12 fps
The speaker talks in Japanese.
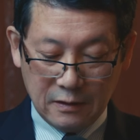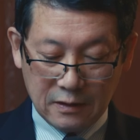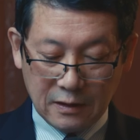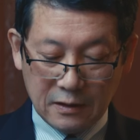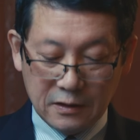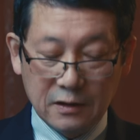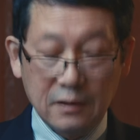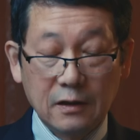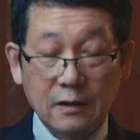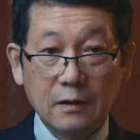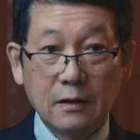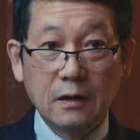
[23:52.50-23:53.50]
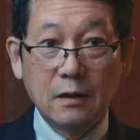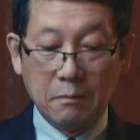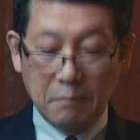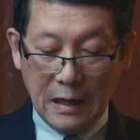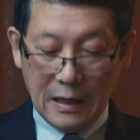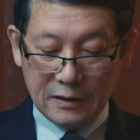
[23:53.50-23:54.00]
しかし、
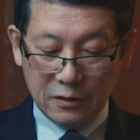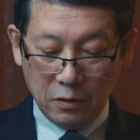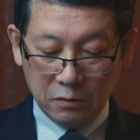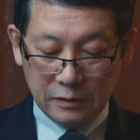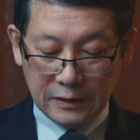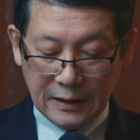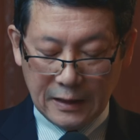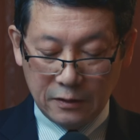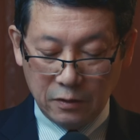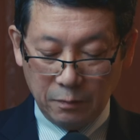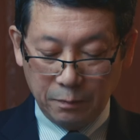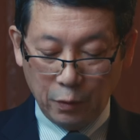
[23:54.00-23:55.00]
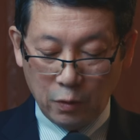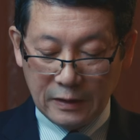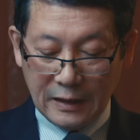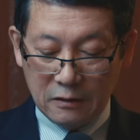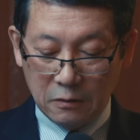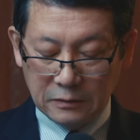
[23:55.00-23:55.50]
周りの国からの
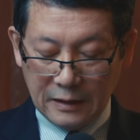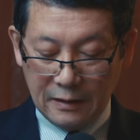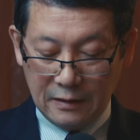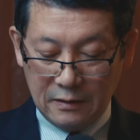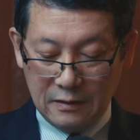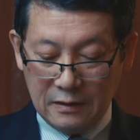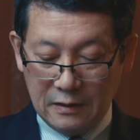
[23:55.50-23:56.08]
妨害を受け、